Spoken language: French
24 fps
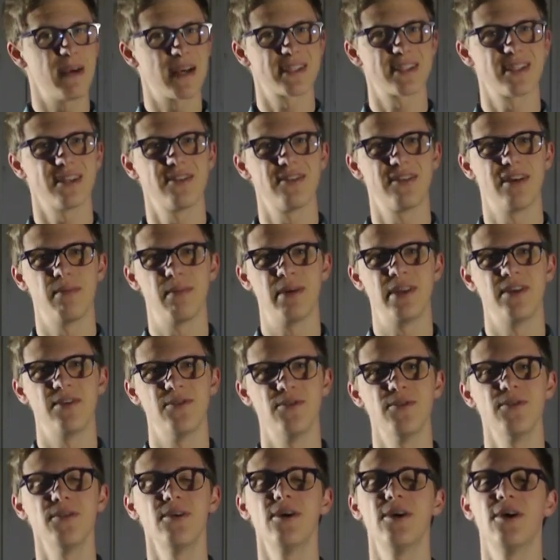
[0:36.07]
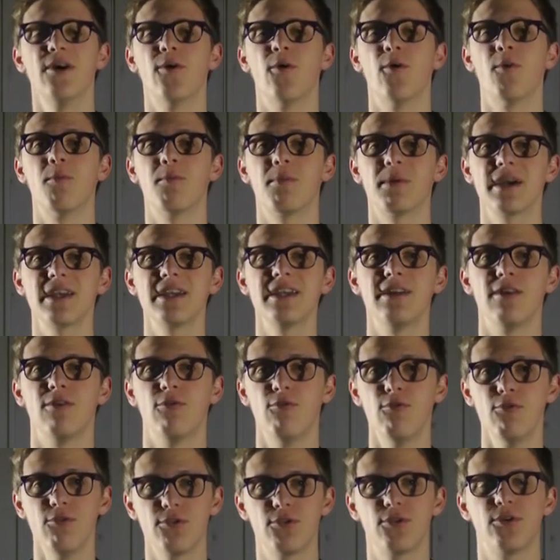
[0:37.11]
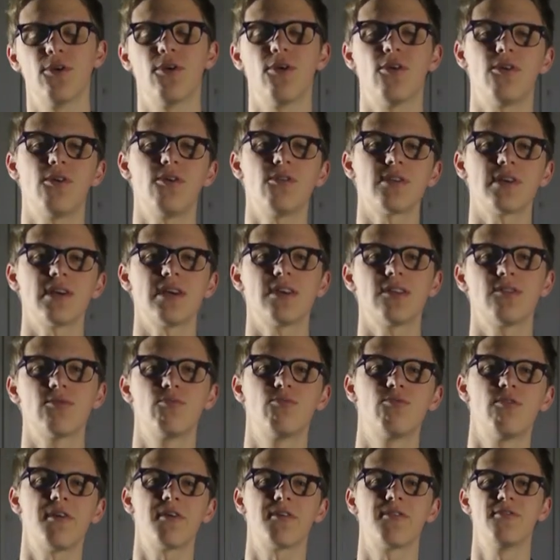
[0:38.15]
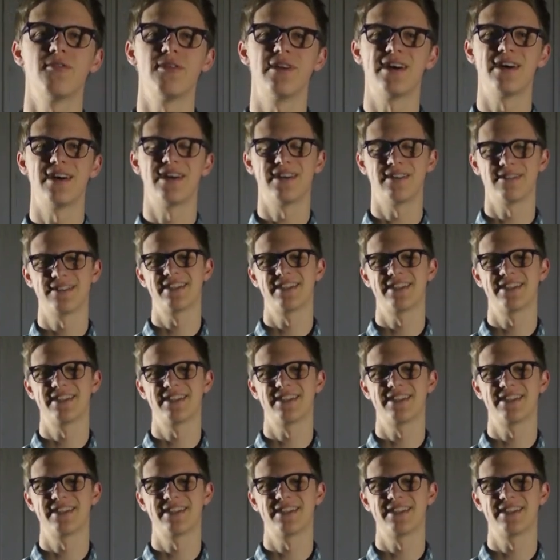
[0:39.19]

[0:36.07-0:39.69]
personnes de la BDE ont pris Luke en train de boire de la...